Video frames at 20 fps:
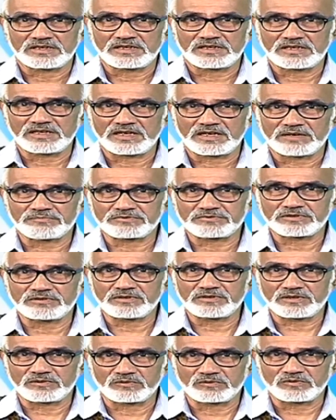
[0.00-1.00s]
ఇది
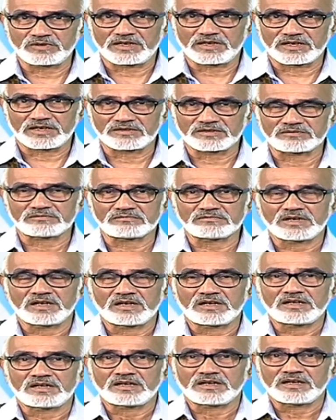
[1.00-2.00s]
అబ్సల్యూట్ రూల్ కాదు
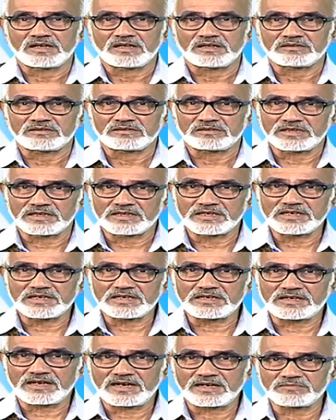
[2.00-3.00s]

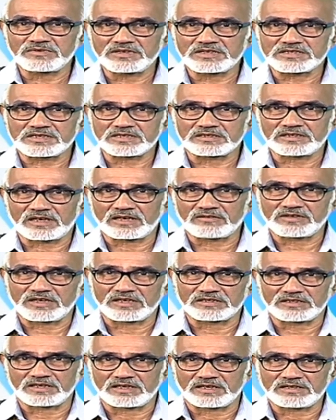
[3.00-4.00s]
థర్డ్ ట్రైమాస్టర్
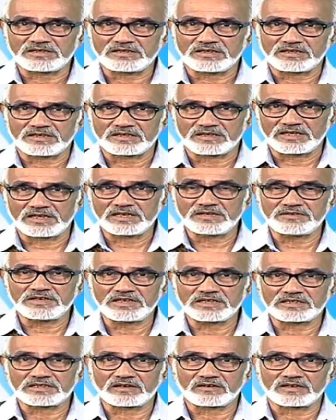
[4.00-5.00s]
తర్వాత
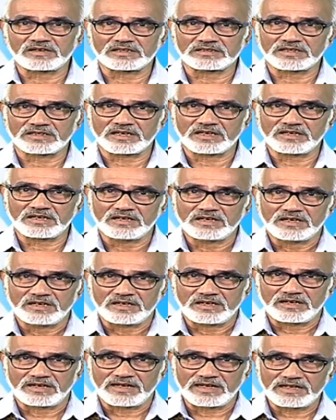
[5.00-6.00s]
డెలివరీ తర్వాత
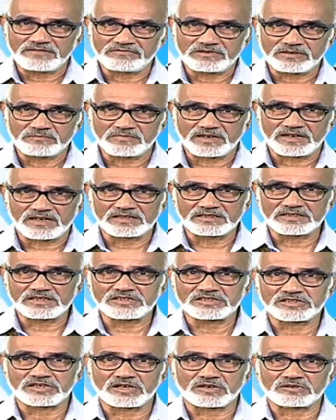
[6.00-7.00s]
డయాఫ్రమ్
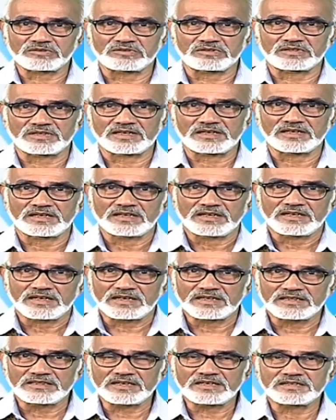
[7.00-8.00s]
కిందకి జారుతుంది
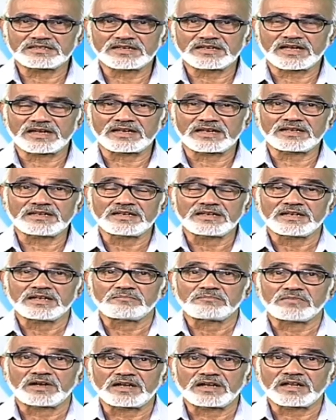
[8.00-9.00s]
కిందకి జారి
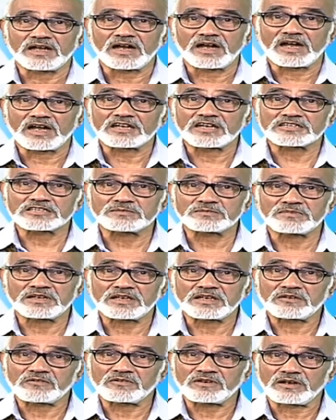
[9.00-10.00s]
మళ్ళీ ఆస్తమా
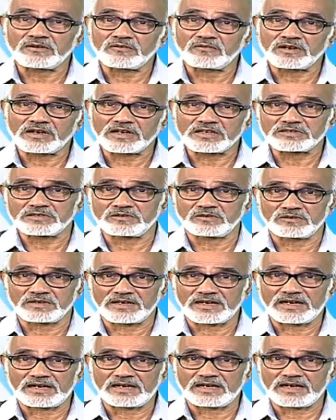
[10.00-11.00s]
ఎక్కువ అవకాశాలు
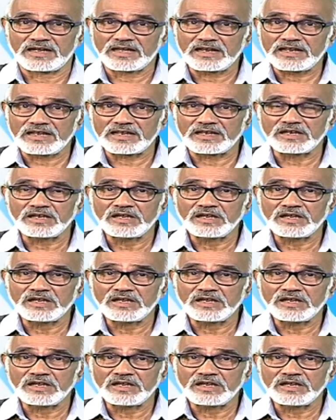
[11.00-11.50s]
ఉన్నాయి కానీ